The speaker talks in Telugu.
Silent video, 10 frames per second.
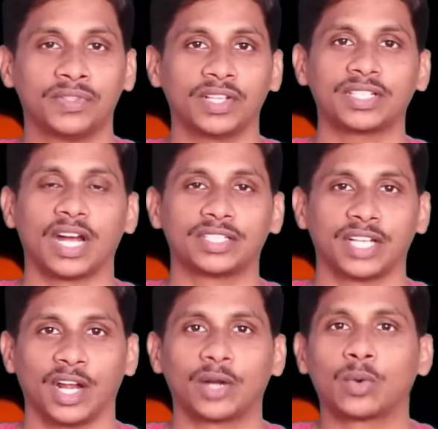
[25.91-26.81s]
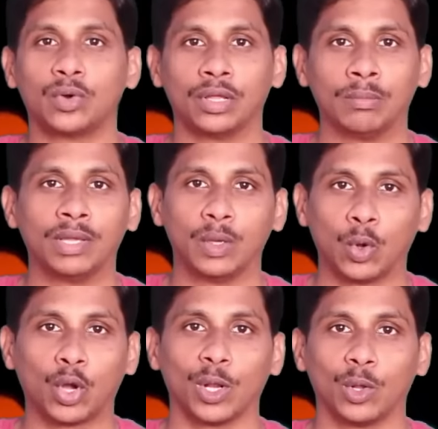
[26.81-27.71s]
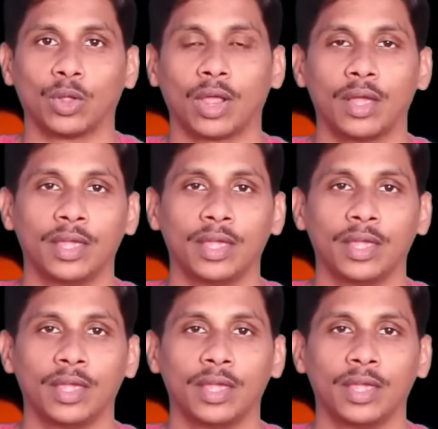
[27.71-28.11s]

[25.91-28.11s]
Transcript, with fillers: బిజినెస్ స్టార్ట్ చేయాలనుకోండి మీ లోకల్లో